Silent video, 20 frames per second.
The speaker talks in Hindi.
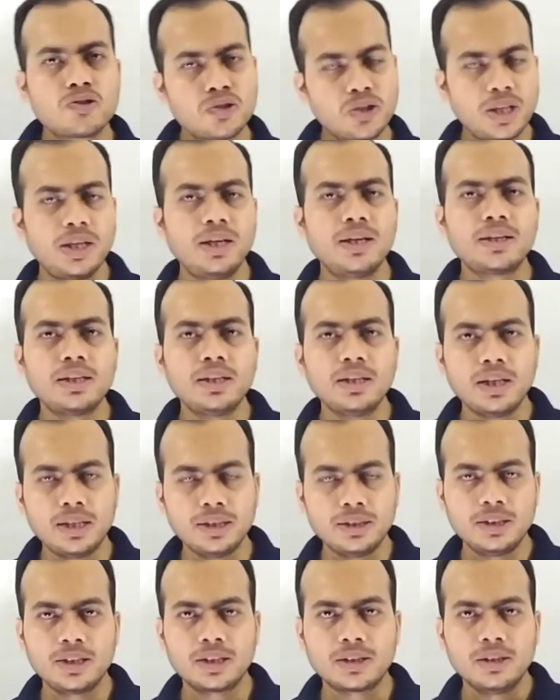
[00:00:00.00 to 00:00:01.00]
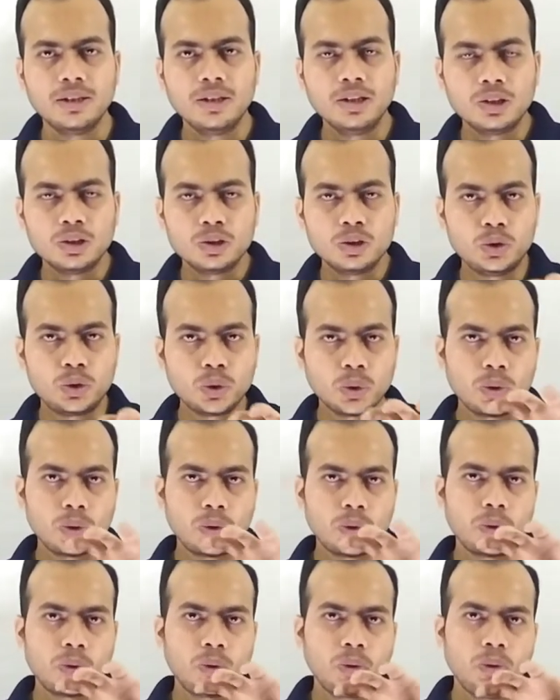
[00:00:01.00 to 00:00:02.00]
सेल के अंदर
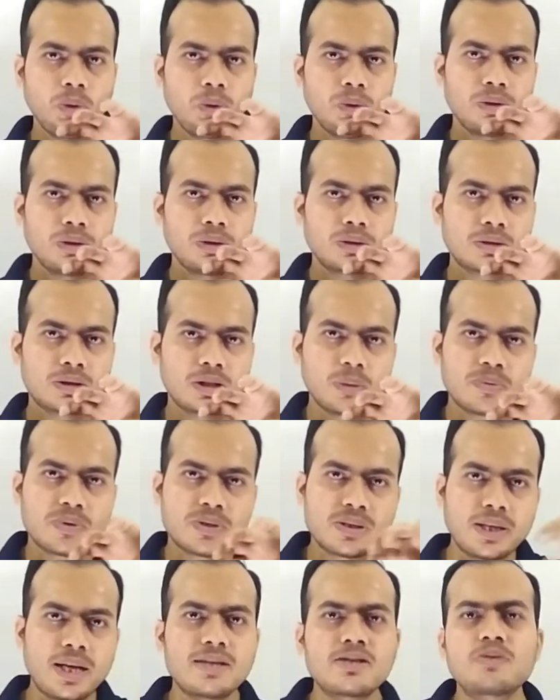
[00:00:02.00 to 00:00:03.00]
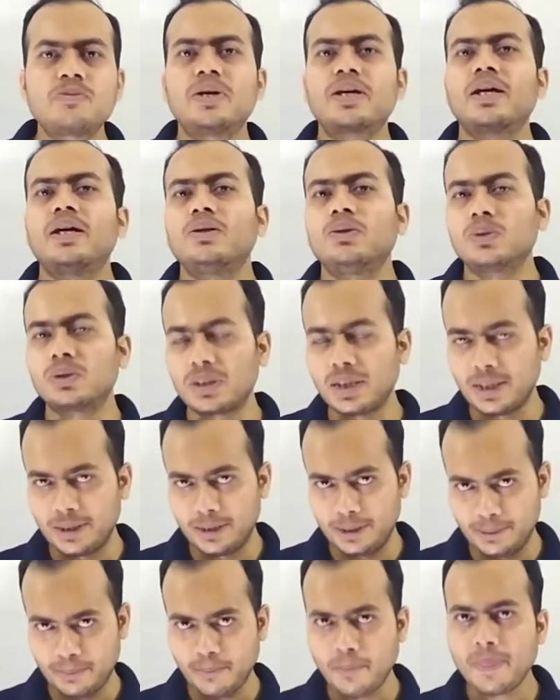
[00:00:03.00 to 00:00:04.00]
जो सब्सटेंस भरा होता
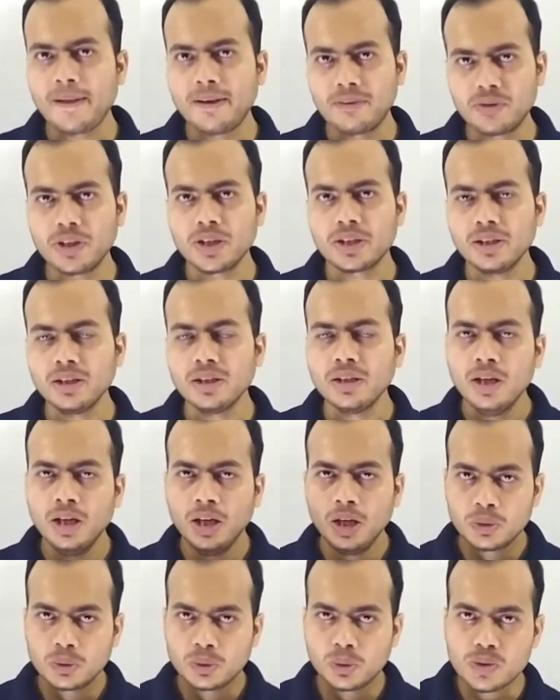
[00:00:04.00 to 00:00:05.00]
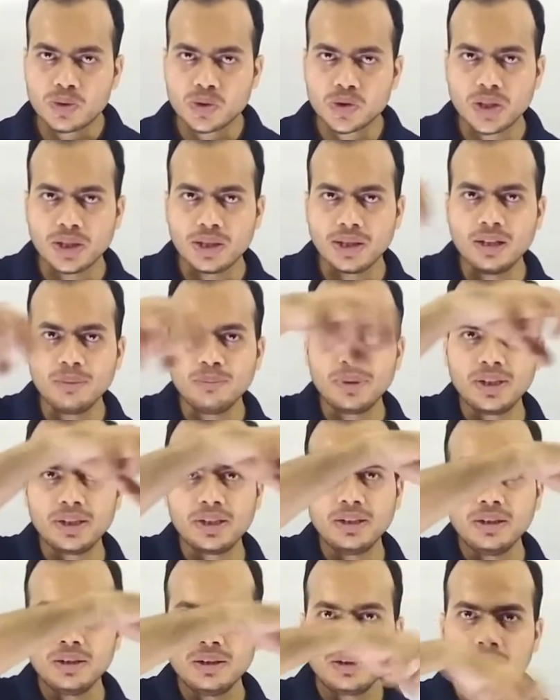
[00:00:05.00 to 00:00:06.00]
है ठीक है तो सेल
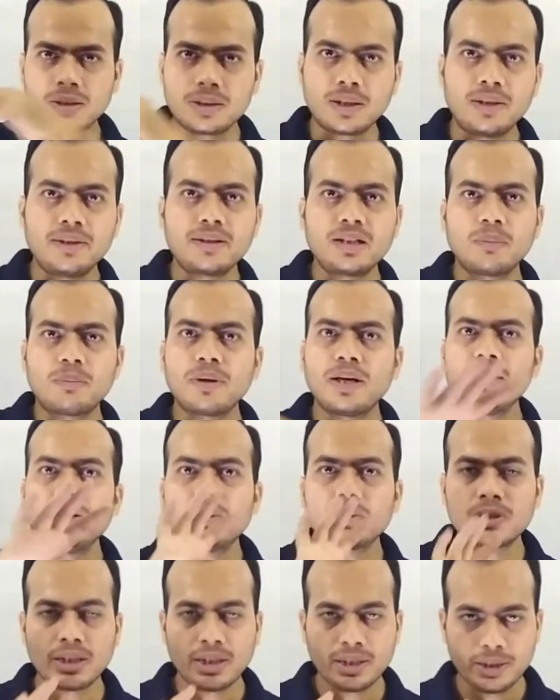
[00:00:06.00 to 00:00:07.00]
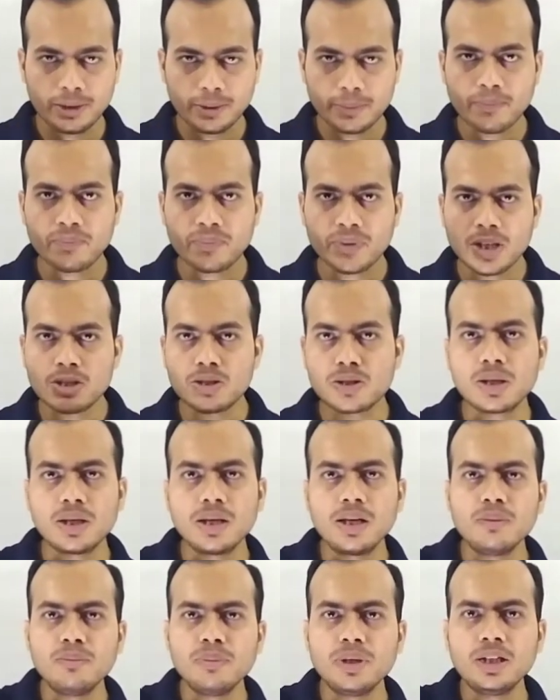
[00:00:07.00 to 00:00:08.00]
में करंट अप्लाई होता है
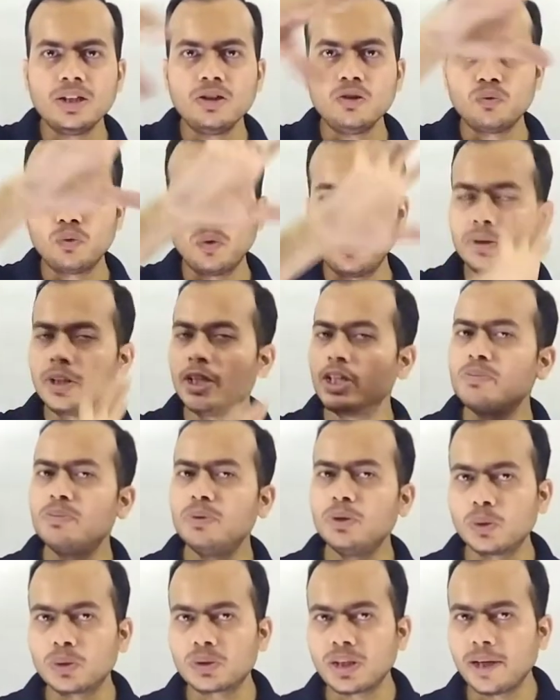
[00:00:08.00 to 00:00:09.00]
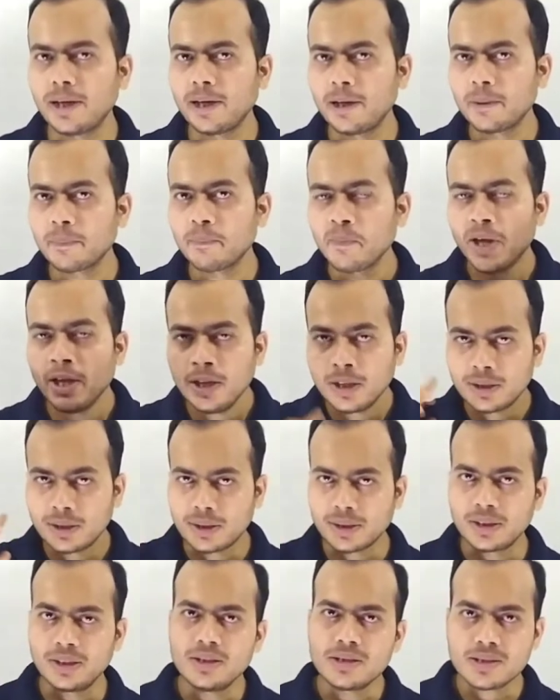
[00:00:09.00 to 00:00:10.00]
सेल में वोल्टेज भी होता है
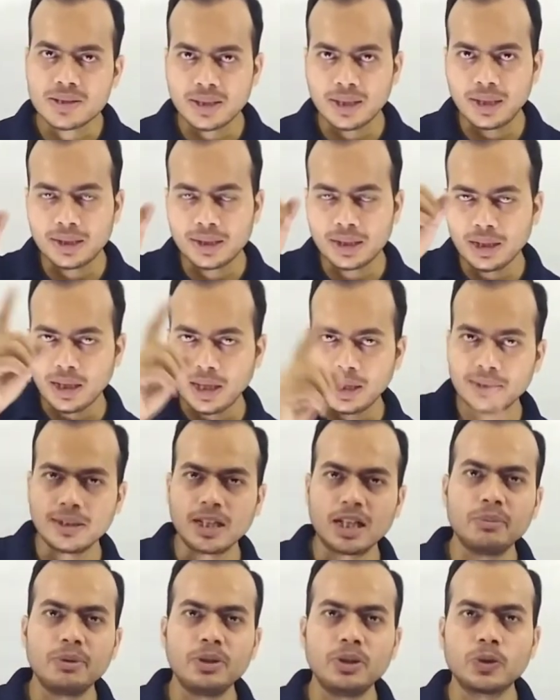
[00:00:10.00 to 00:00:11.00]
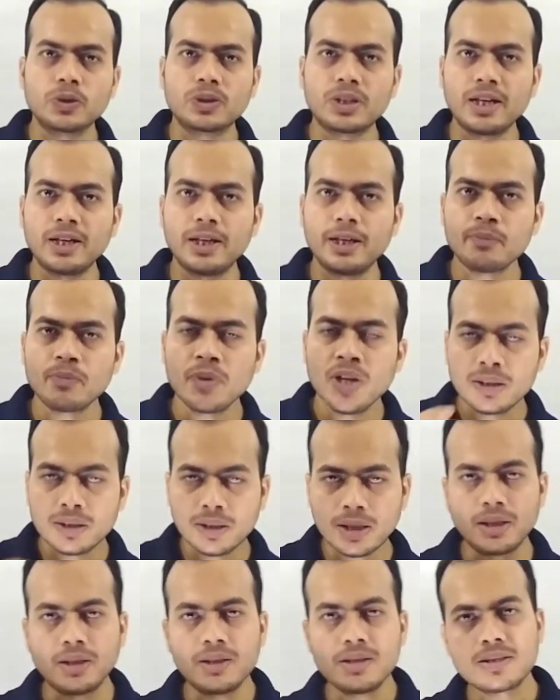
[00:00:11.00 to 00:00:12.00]
करंट सेल के अंदर भी होता है
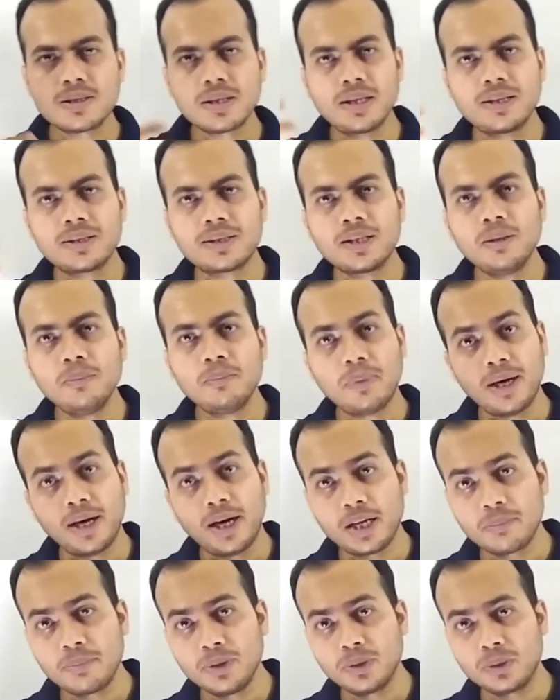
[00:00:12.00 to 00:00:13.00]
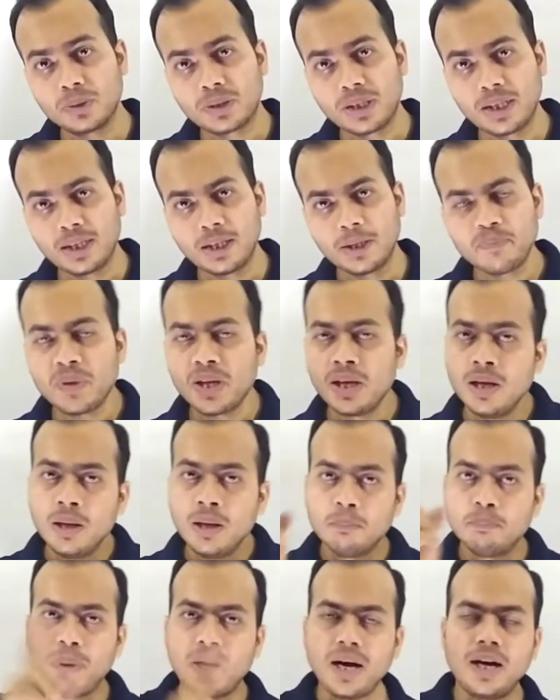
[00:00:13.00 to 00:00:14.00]
करंट सेल के बाहर भी होता है
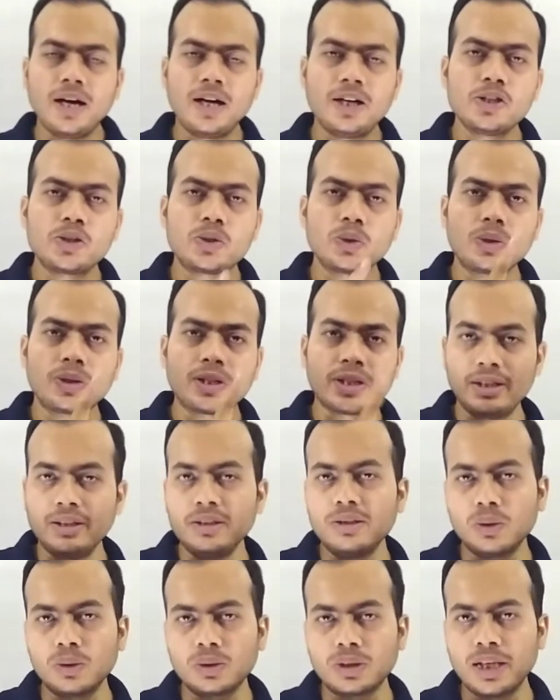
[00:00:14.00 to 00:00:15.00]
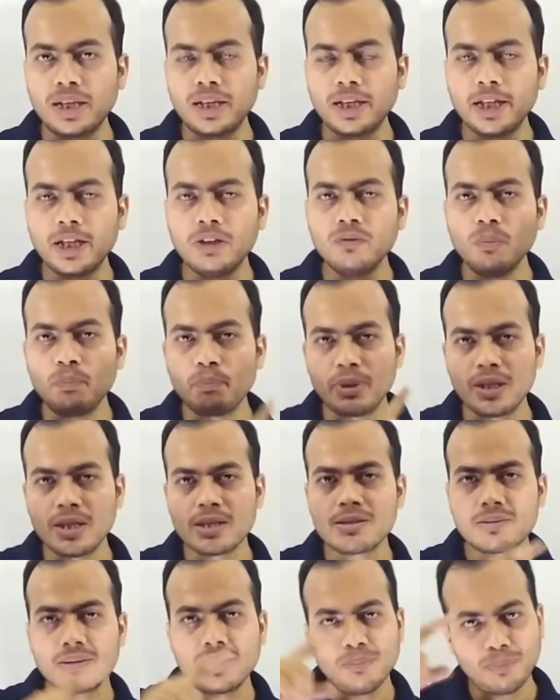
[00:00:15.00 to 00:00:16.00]
बाहर जो करंट होता है वो
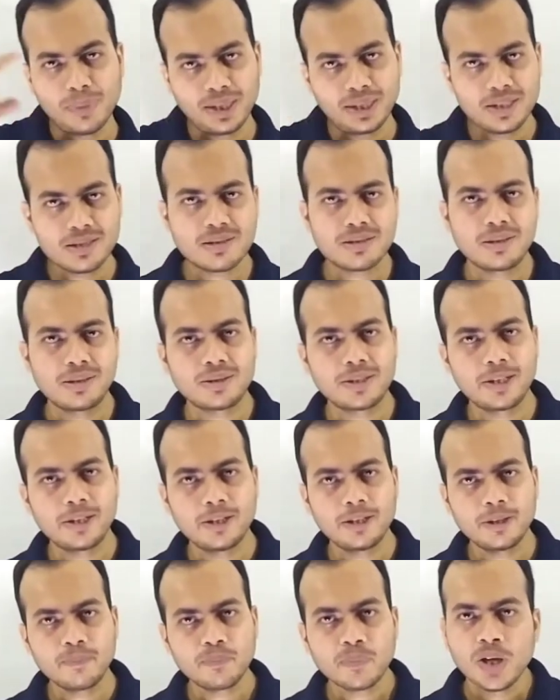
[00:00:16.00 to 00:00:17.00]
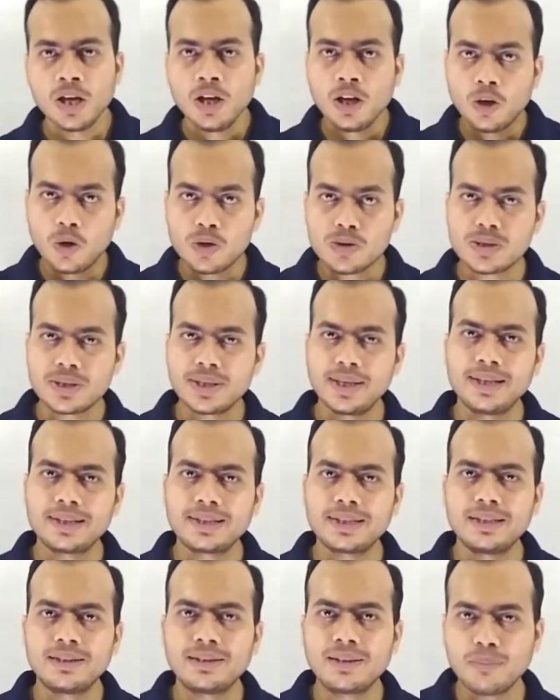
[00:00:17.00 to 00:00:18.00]
प्लस से माइनस चलता है और
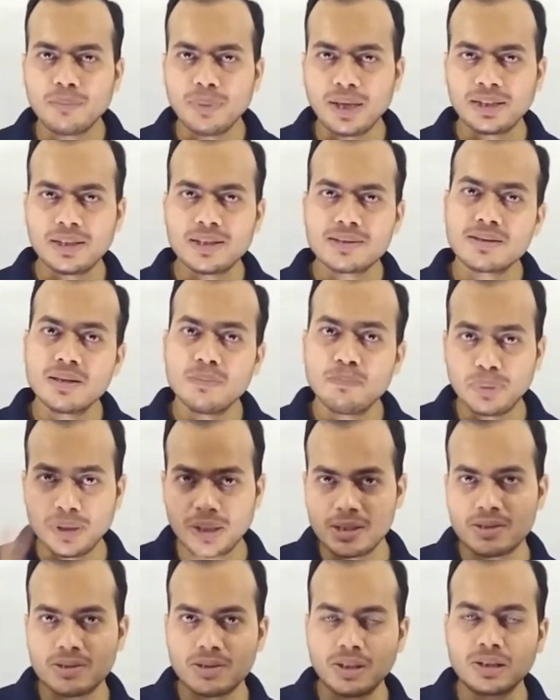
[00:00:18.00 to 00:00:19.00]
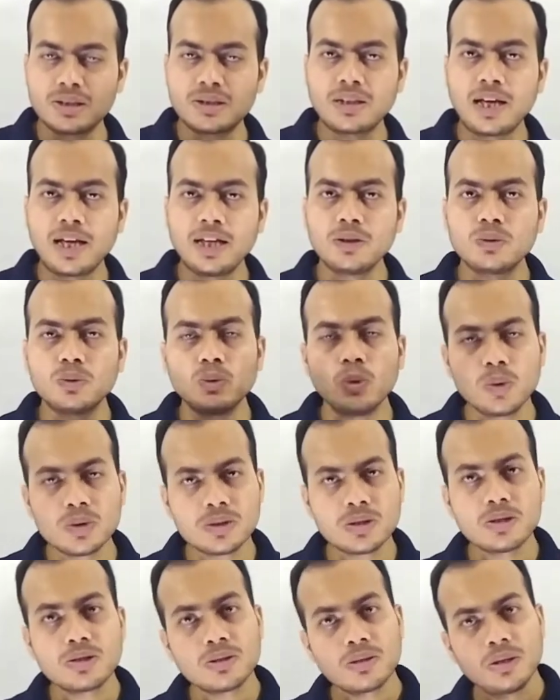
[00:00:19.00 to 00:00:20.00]
सेल के अंदर माइनस से प्लस चलता है
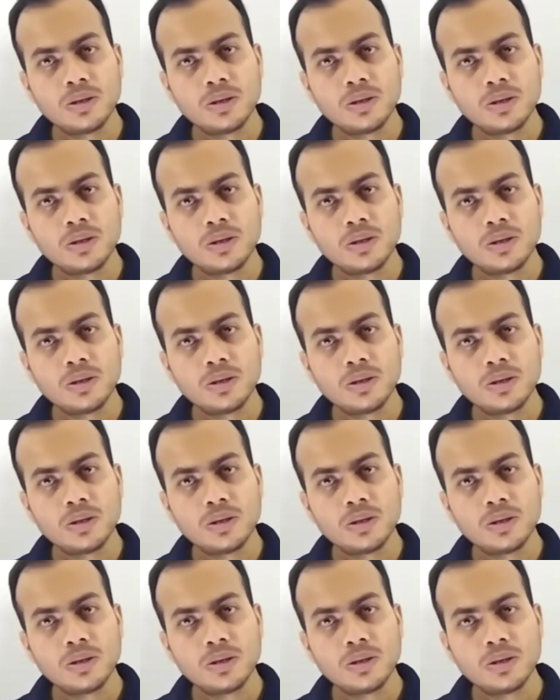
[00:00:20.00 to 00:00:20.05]
उस